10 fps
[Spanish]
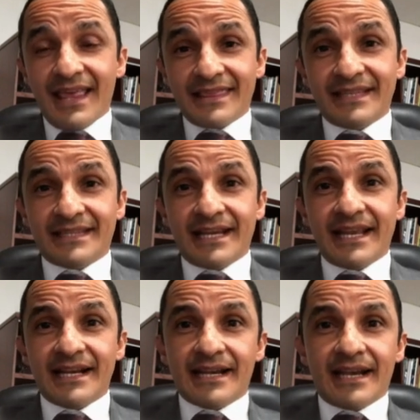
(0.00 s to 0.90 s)

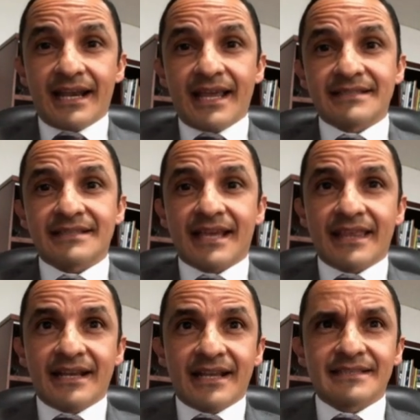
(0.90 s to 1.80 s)
detener las
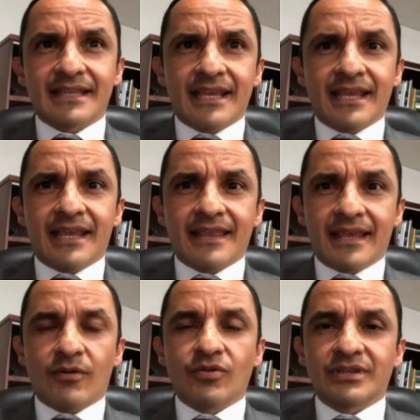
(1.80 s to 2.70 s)
cadenas
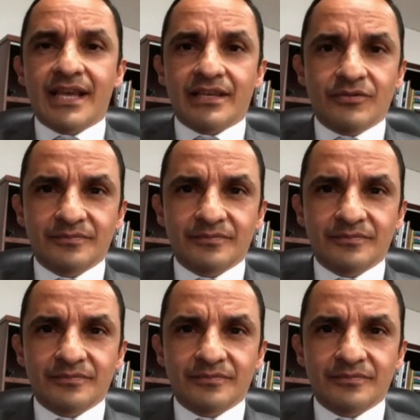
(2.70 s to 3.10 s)
de contagio.